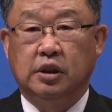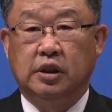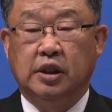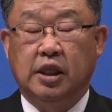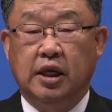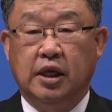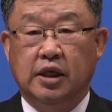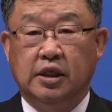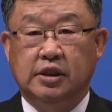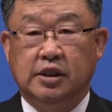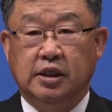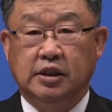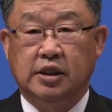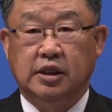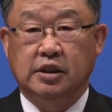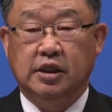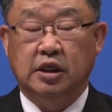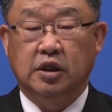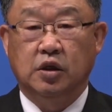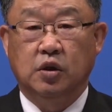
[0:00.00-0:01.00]

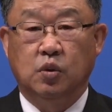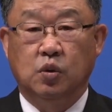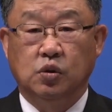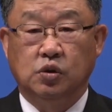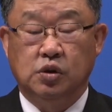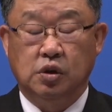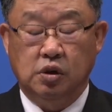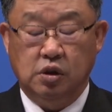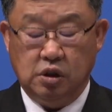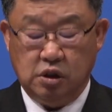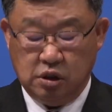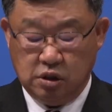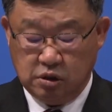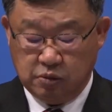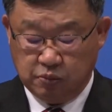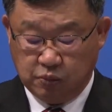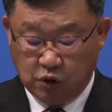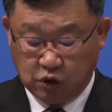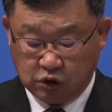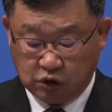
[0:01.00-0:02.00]
대제사장의 옷을
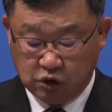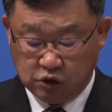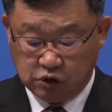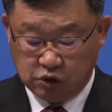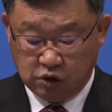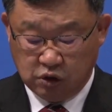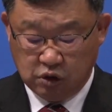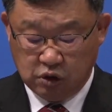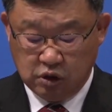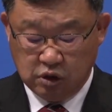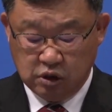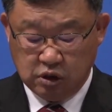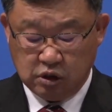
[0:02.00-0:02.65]
벗겨서